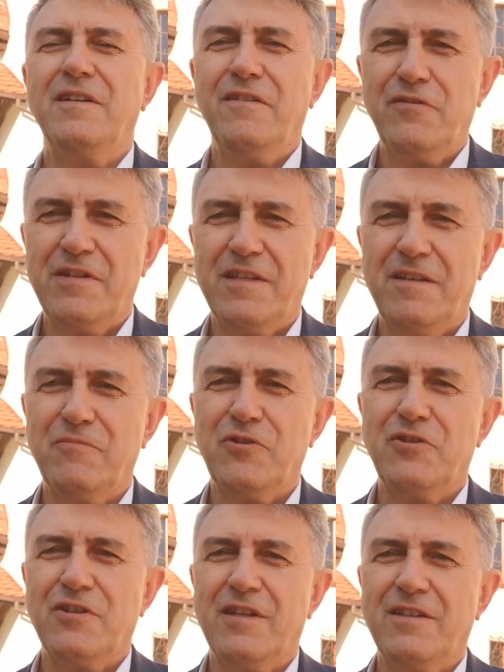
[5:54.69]
Wszystkim
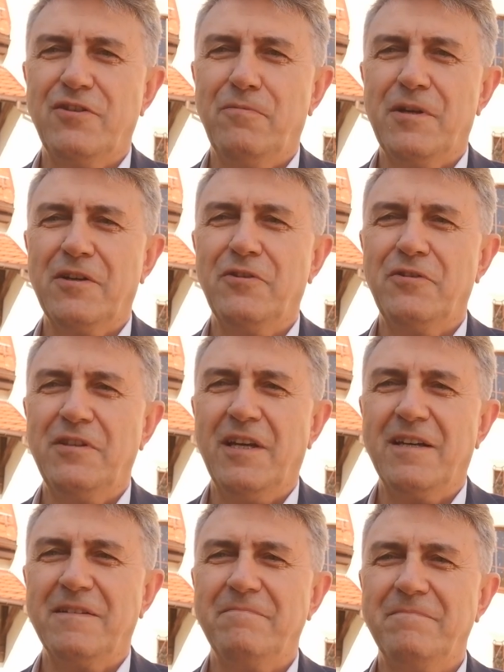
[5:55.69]
życzę dobrego
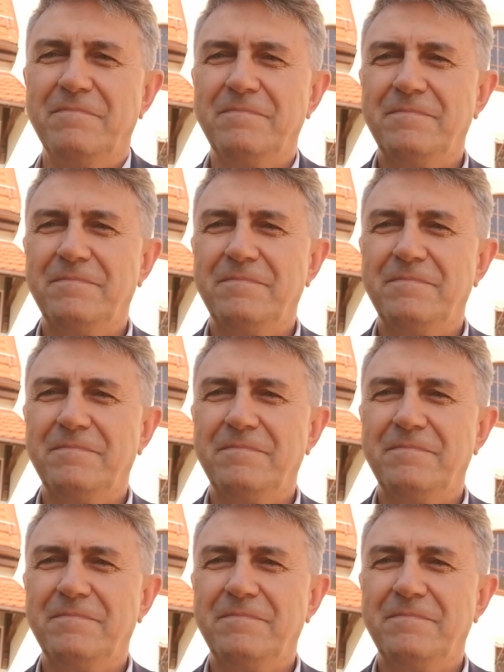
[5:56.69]
dnia.